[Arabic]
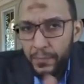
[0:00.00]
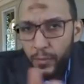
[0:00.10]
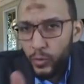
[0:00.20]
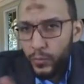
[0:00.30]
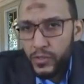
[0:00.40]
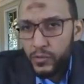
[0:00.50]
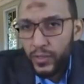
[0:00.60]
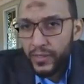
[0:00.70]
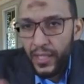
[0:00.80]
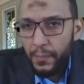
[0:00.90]
الموضوع
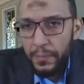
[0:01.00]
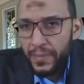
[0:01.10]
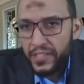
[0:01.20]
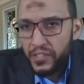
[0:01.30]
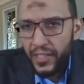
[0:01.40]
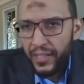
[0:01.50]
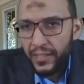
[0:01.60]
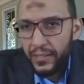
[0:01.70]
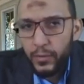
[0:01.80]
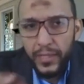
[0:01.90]
مشروع انت اعمل بس
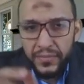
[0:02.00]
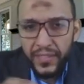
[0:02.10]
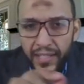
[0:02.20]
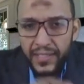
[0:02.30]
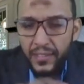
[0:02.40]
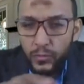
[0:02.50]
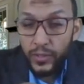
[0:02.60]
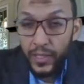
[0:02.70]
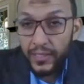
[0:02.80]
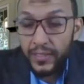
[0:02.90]
اشتغل يقول لك افتح كذا
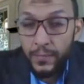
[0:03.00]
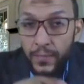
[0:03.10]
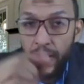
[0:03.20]
دوس كذا